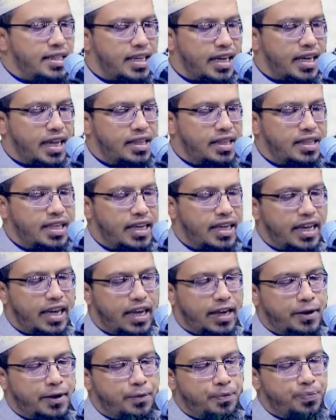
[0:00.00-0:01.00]
সেখান
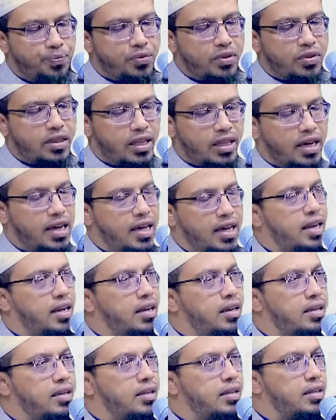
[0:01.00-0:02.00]
থেকে তার
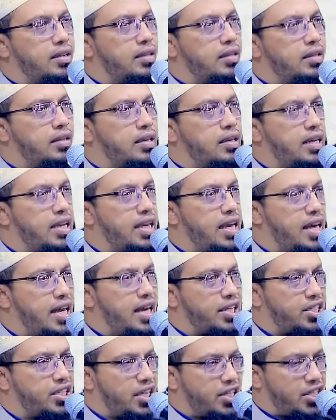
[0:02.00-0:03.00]
নিয়ে
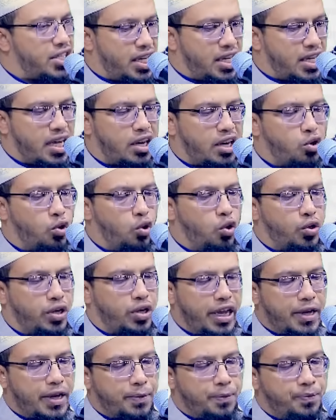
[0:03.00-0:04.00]
আসা শিক্ষাগুলো
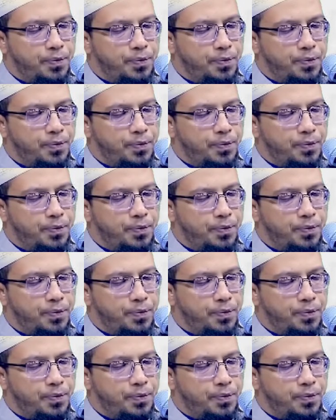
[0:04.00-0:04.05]
কি